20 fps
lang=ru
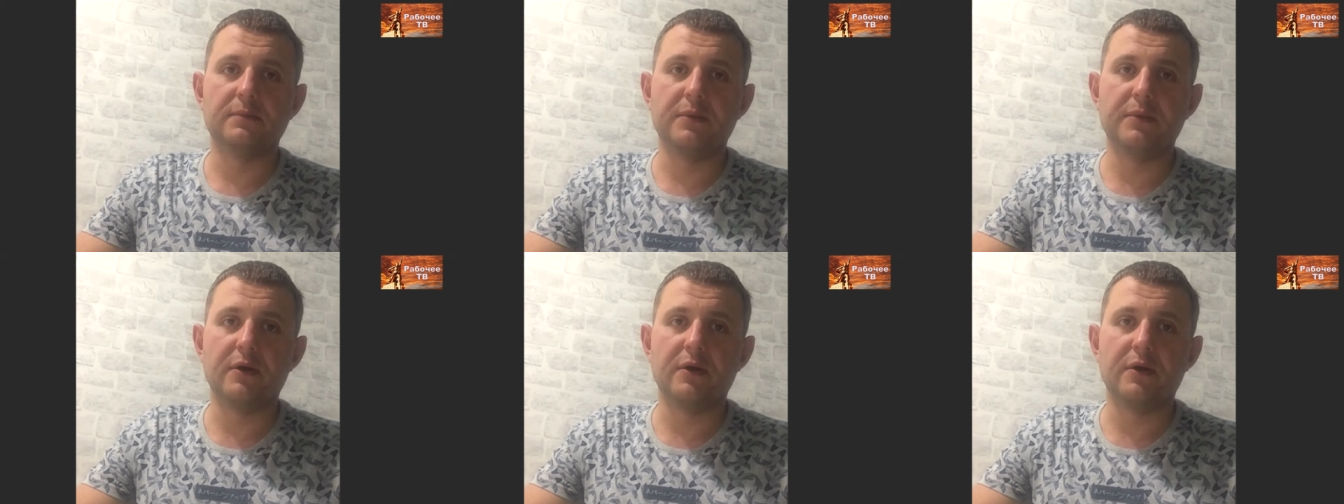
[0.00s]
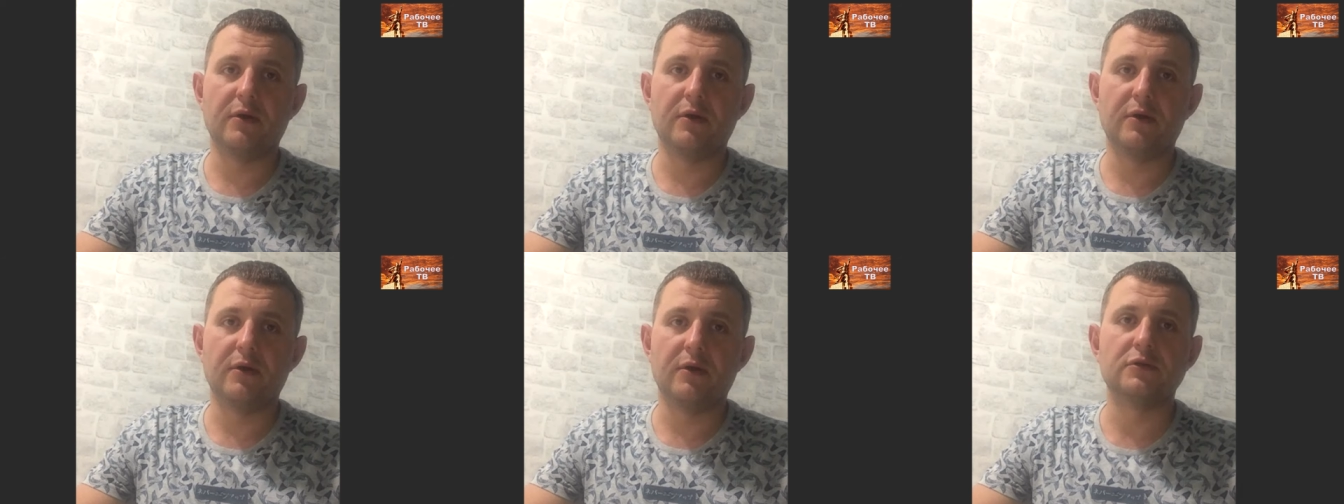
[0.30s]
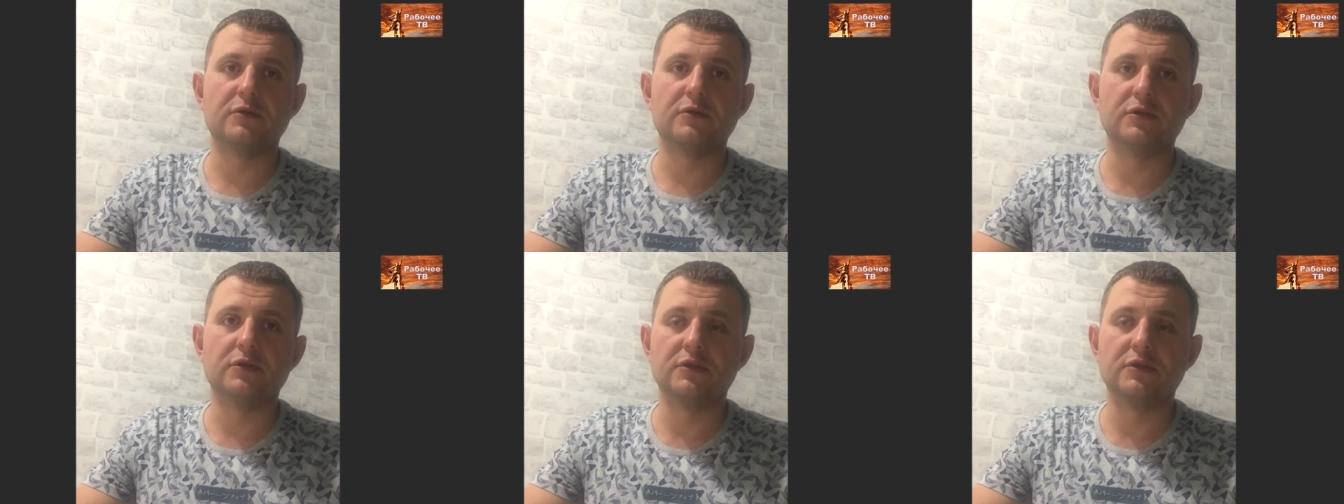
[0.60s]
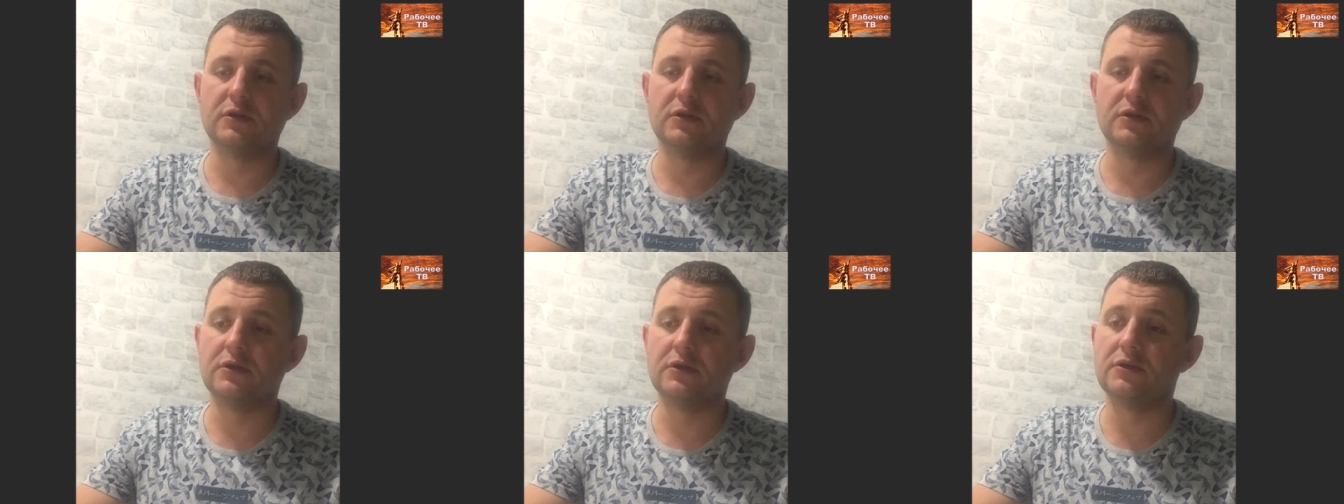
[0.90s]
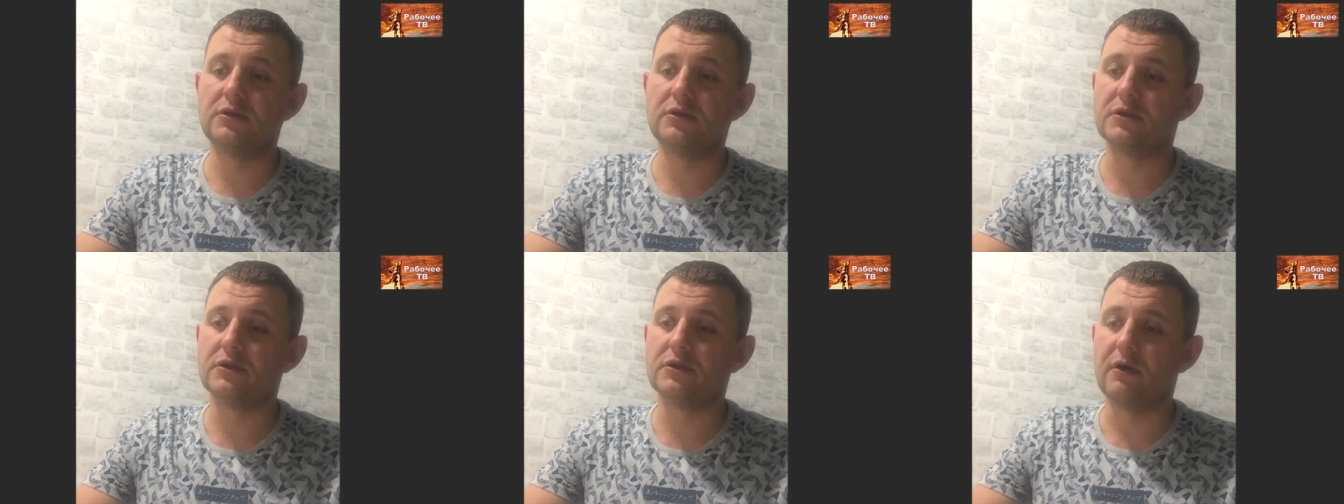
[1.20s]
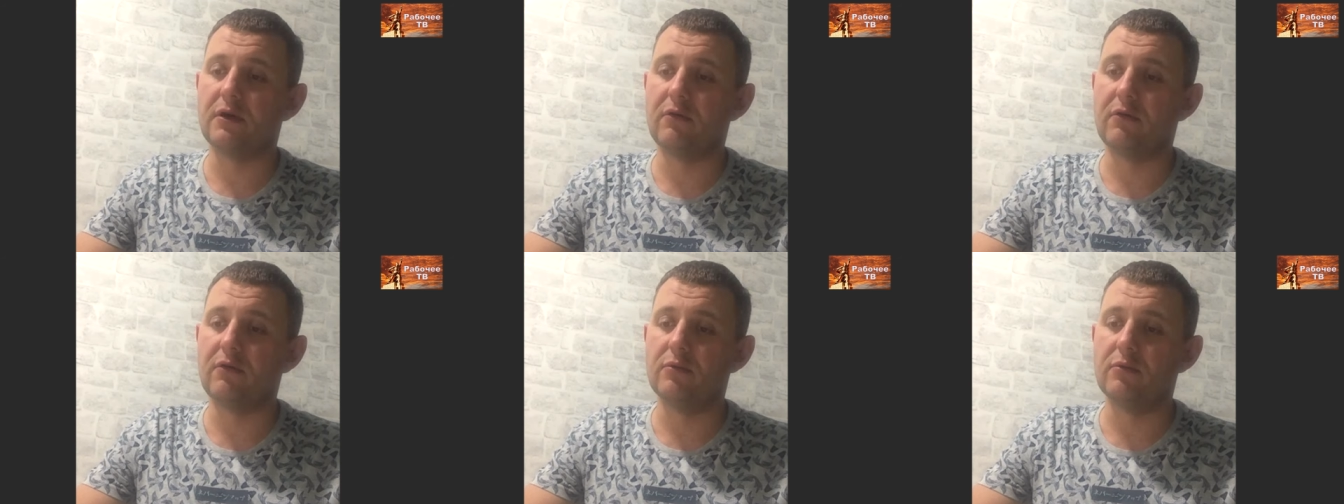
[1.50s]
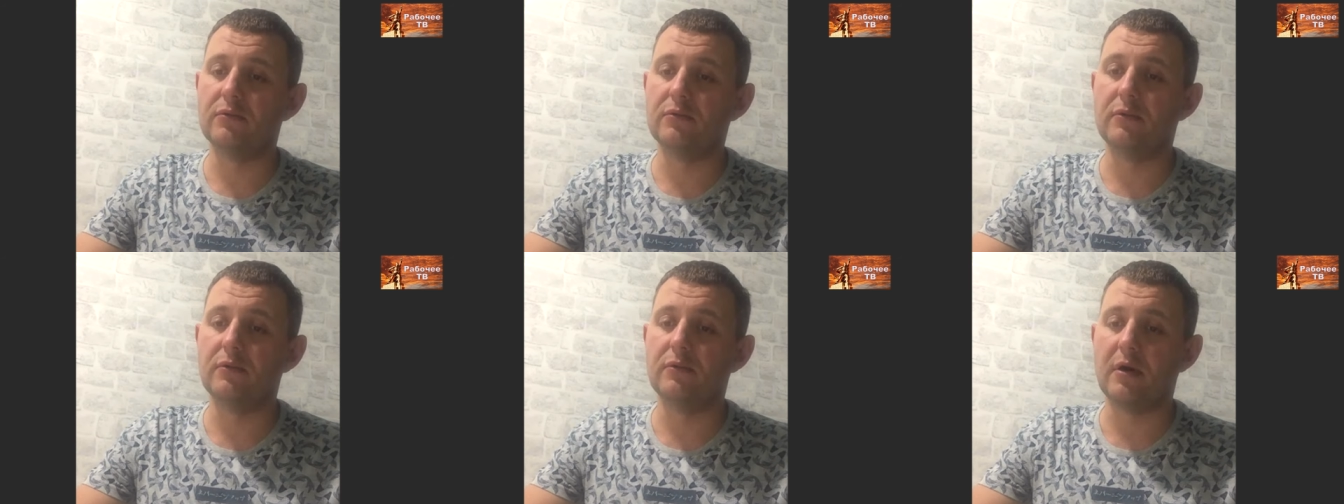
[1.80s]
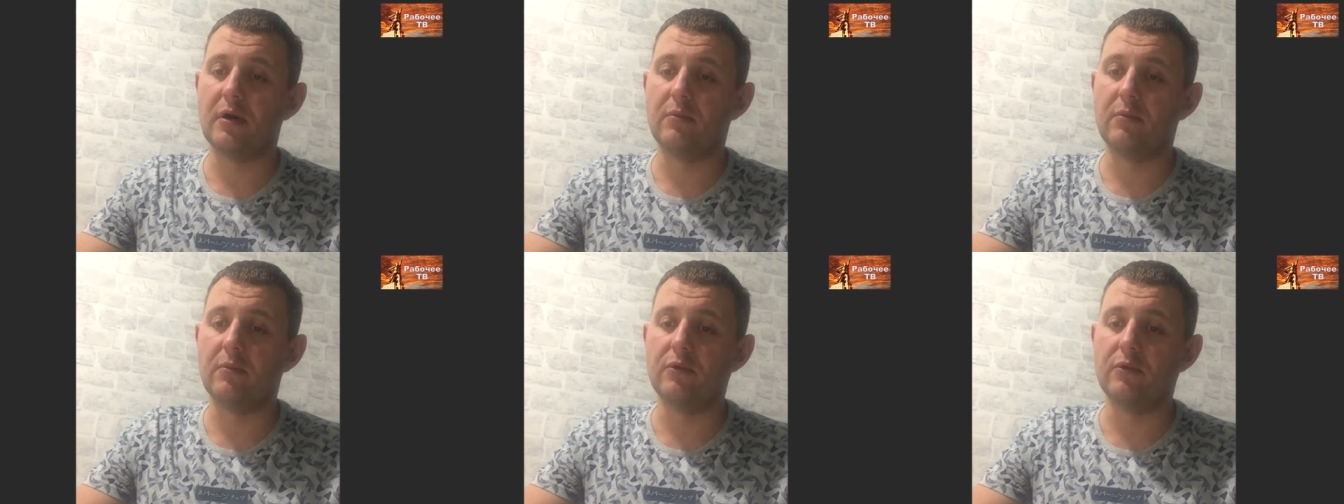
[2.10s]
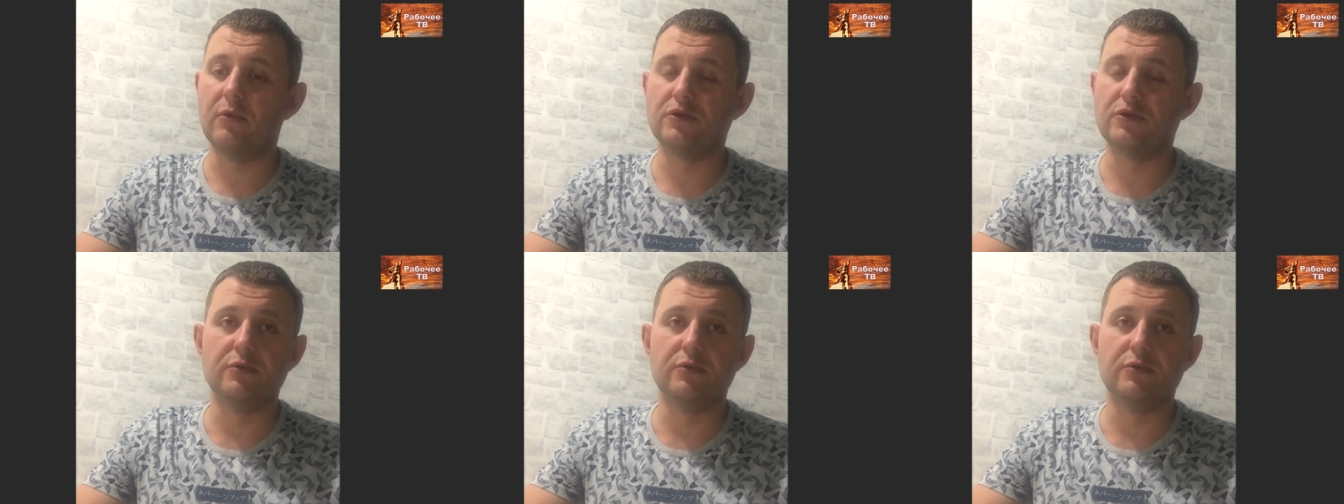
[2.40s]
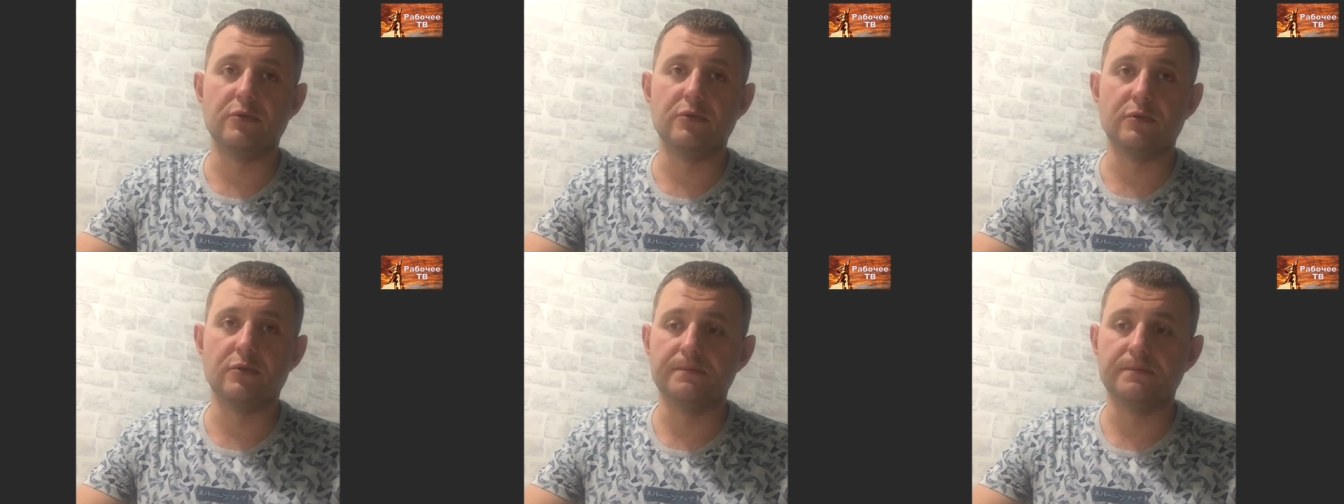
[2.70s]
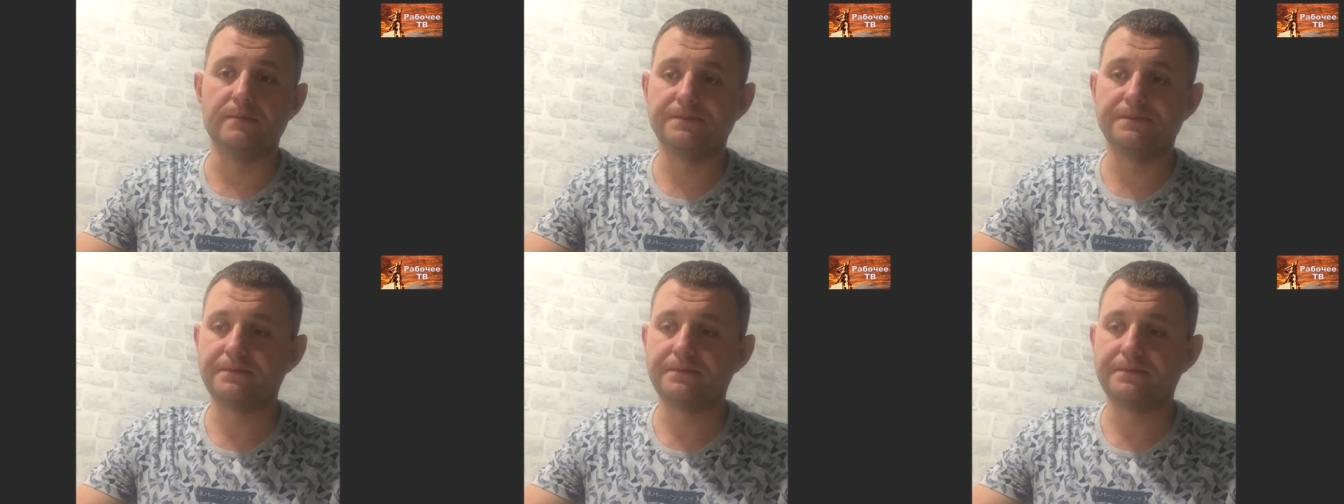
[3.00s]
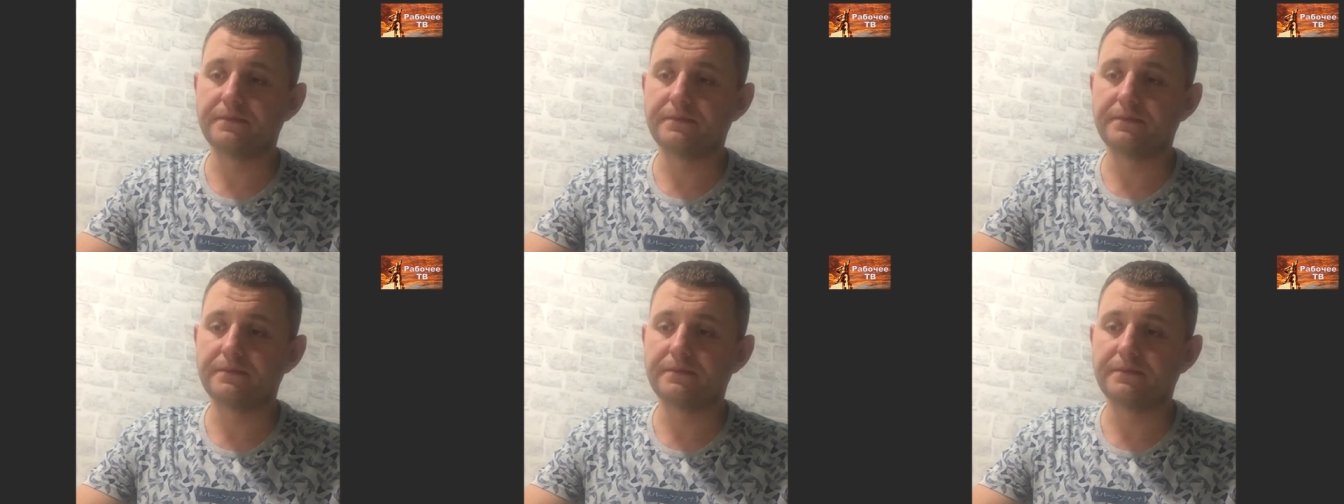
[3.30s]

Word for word: переход к шестичасовому рабочему дню.